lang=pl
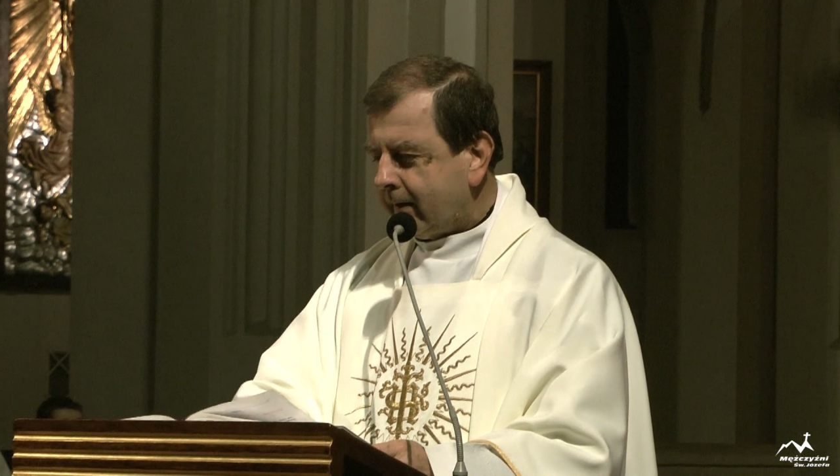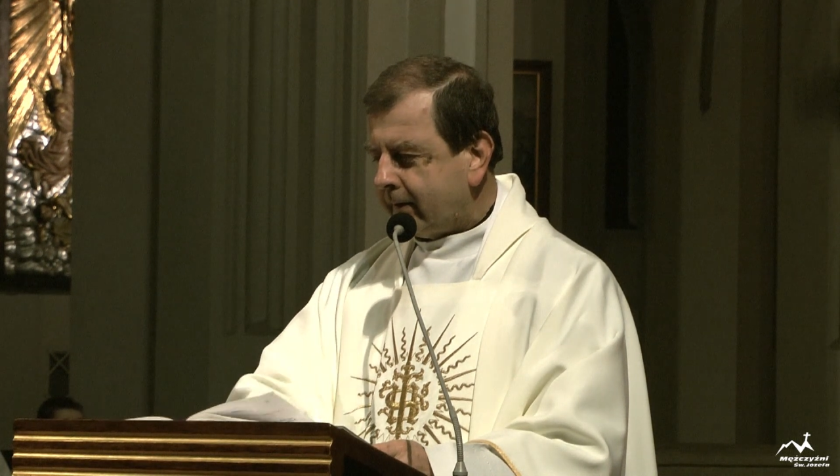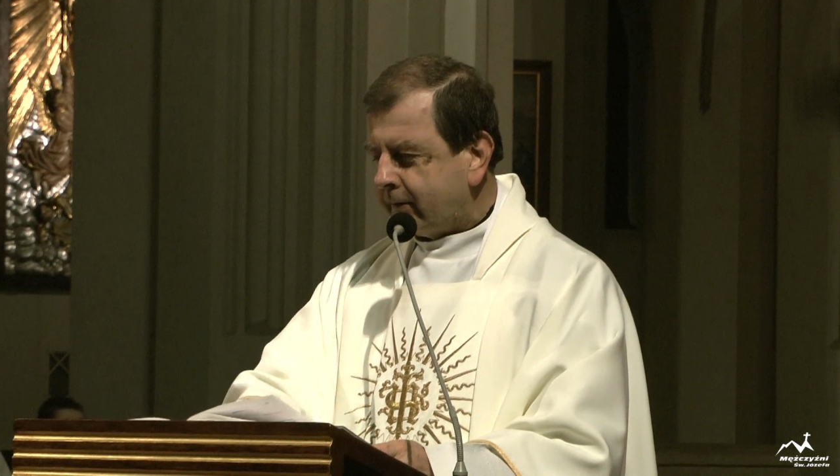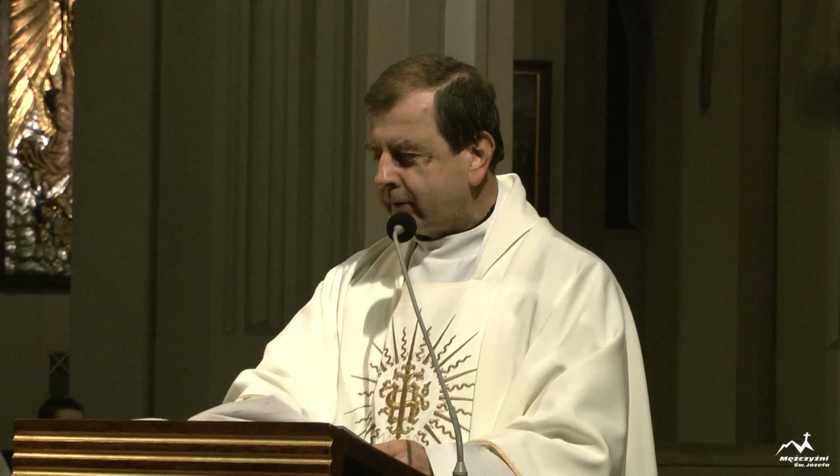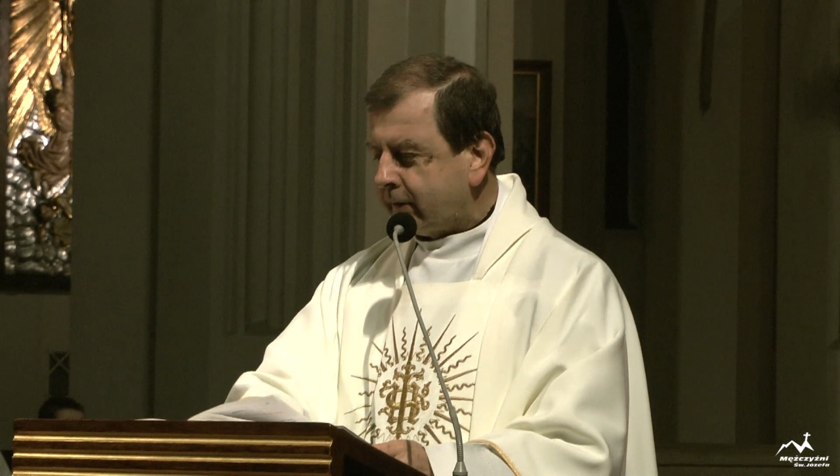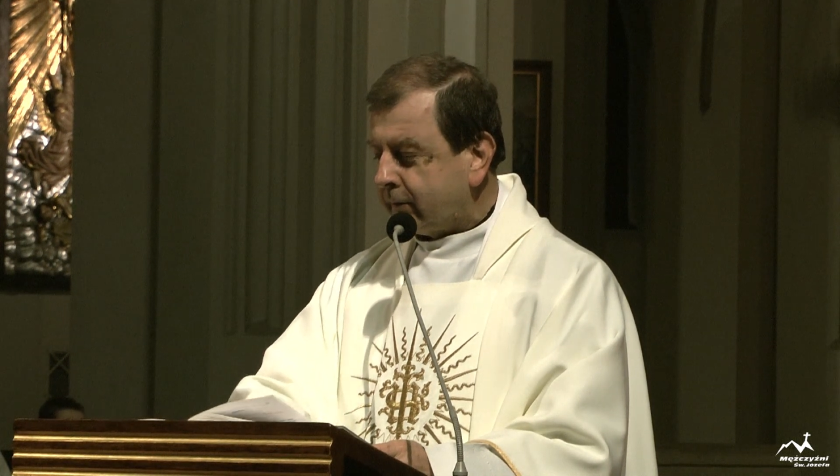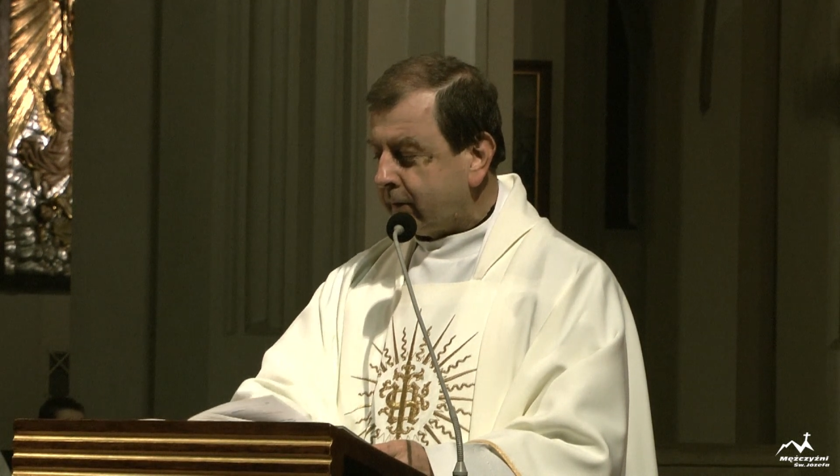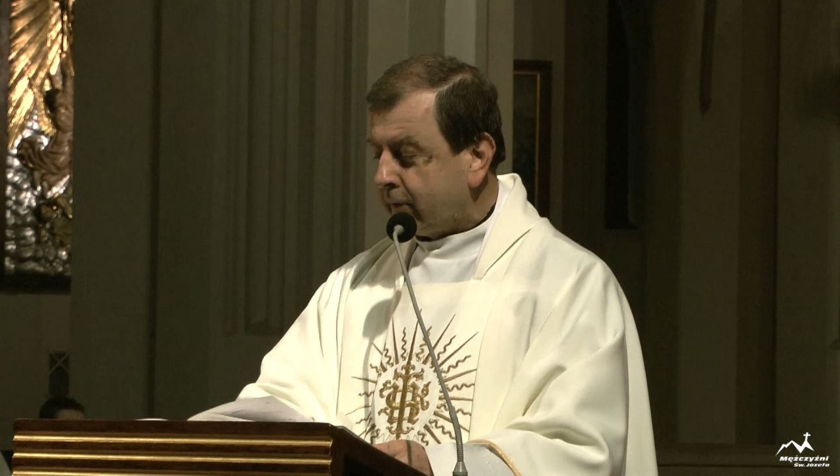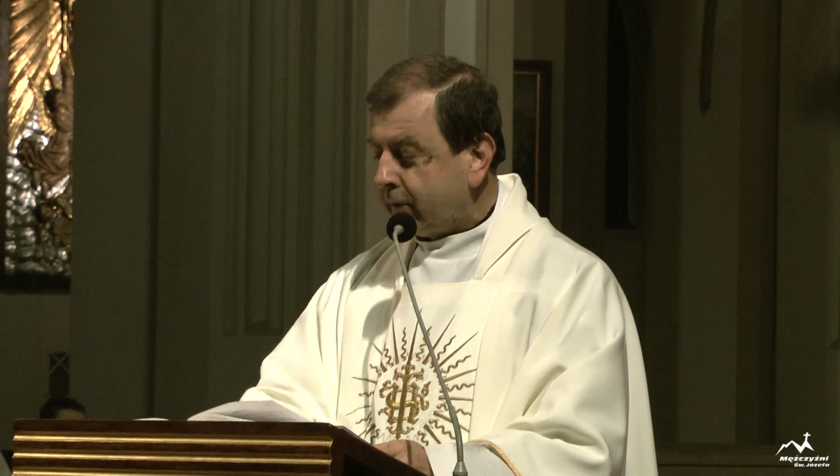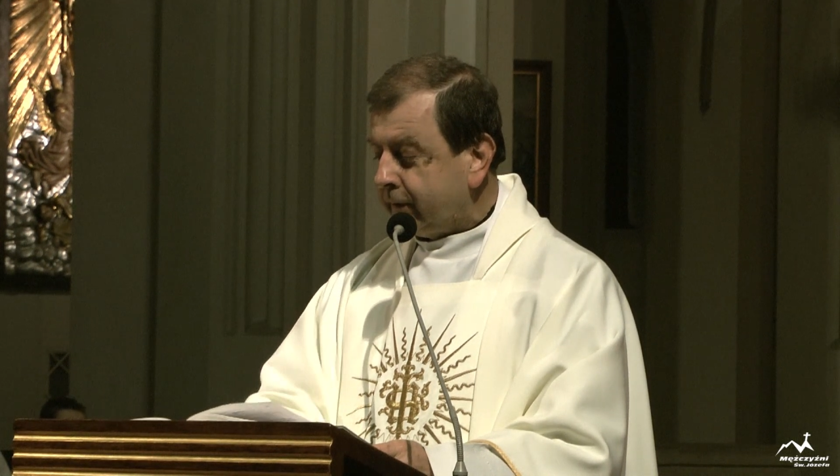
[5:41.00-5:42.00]
Został
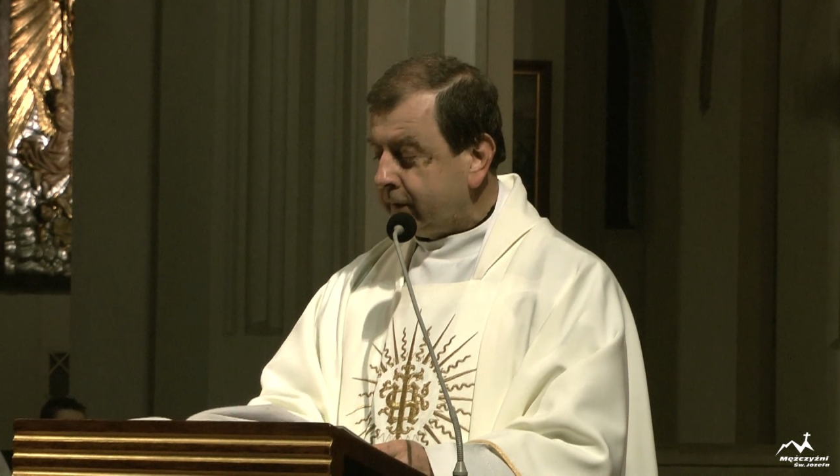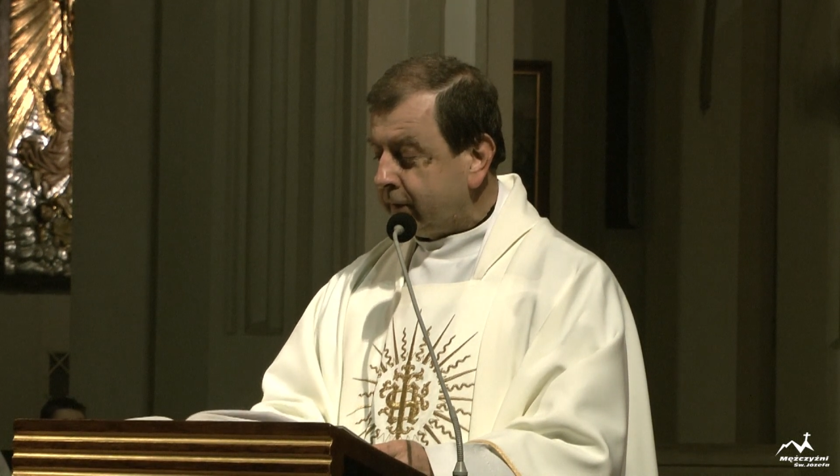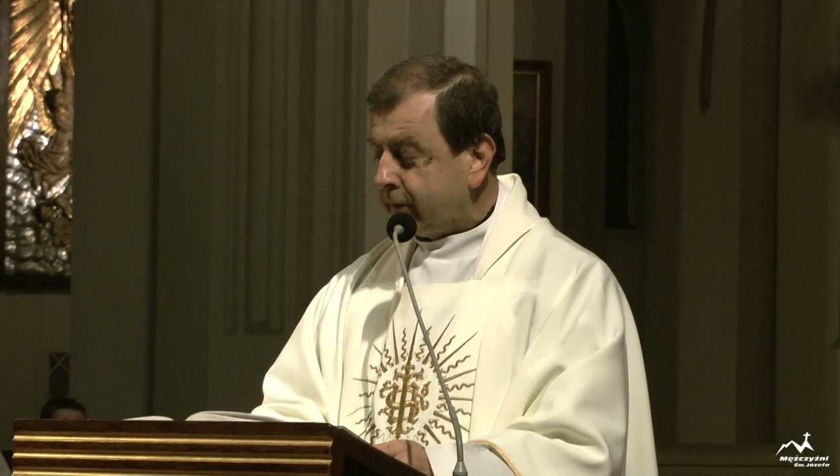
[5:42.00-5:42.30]
całkowicie